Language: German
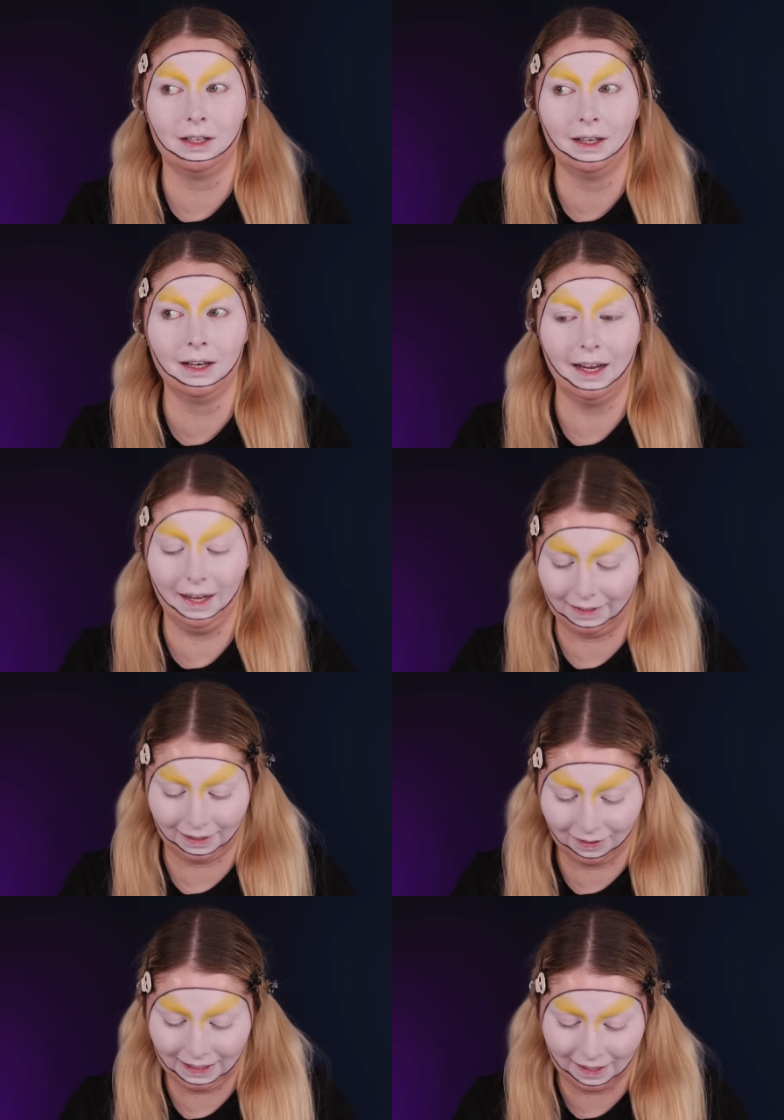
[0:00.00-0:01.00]
nicht.
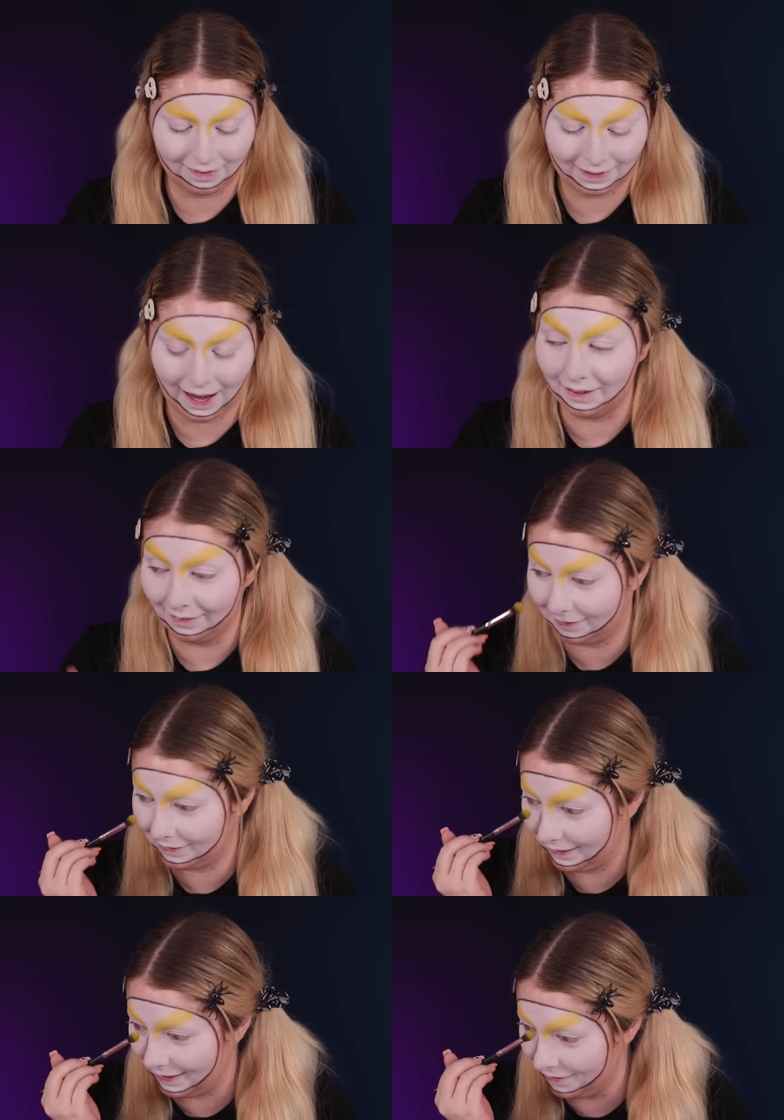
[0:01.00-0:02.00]
Ich finde das
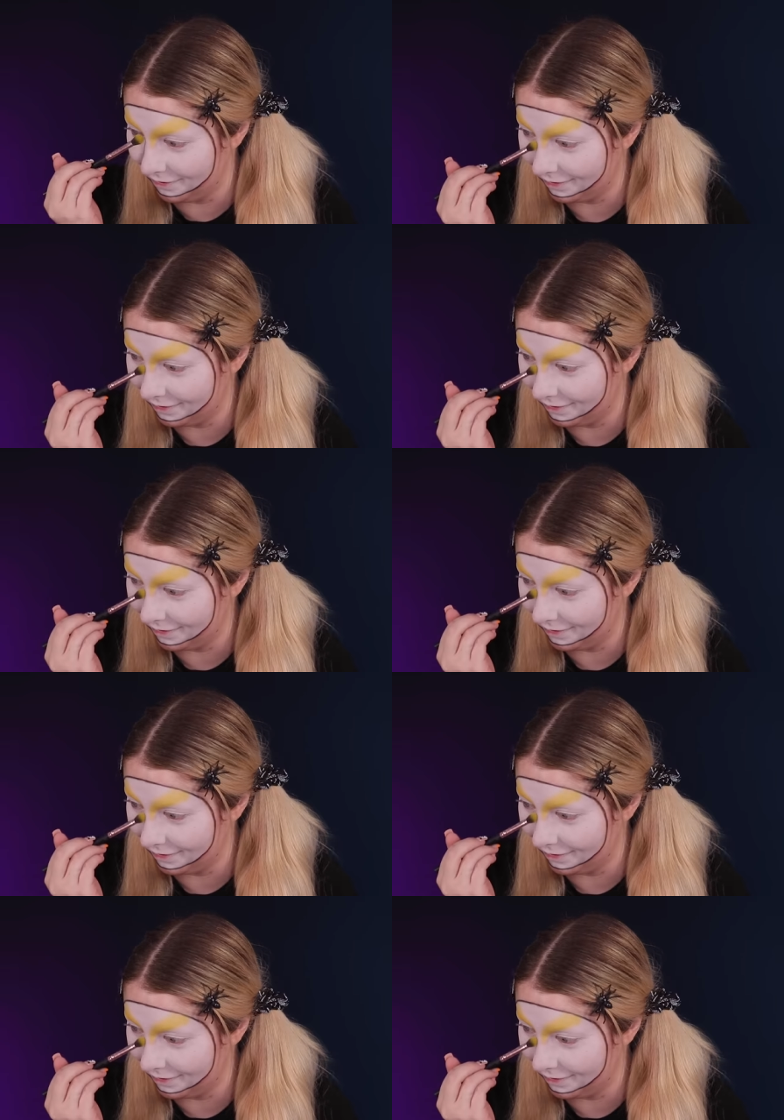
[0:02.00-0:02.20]
ganz schlimm.